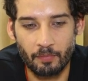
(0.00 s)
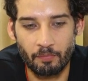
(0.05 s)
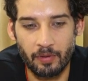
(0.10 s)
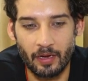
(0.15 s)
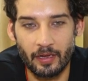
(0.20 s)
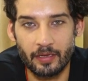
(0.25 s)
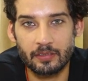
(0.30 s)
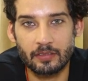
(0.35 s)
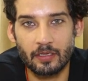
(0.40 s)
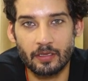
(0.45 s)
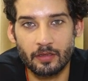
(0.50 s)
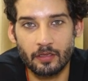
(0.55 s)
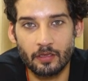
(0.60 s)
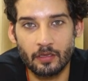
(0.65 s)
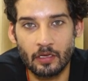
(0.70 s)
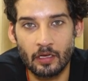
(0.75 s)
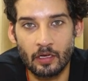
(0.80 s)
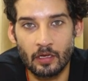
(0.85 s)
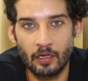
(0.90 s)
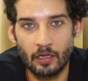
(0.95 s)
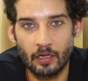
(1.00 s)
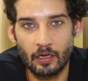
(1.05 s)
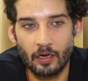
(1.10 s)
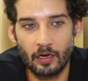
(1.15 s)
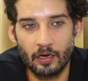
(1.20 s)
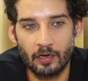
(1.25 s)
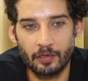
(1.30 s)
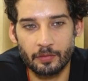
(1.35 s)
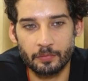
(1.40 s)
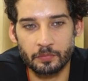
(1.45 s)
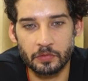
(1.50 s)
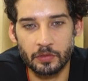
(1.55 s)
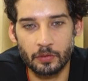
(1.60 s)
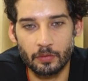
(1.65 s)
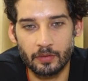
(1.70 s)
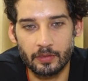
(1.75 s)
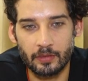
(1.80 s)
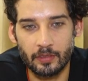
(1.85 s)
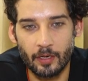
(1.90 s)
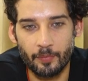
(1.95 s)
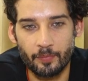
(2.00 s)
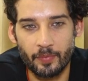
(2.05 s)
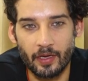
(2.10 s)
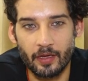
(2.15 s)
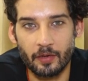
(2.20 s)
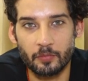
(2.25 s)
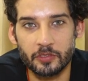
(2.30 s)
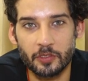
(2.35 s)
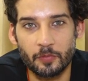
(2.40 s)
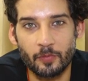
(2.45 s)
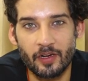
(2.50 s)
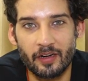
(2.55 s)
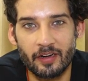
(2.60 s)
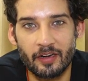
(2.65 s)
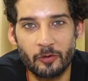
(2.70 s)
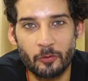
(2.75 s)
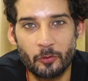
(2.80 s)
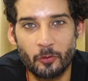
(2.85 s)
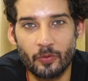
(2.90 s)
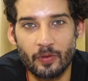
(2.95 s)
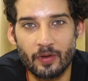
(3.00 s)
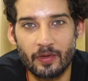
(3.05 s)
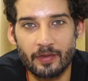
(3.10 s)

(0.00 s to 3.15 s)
ब्लेस्ड आई थिंक जो इतना प्यार मुझे मिल रहा है लोगों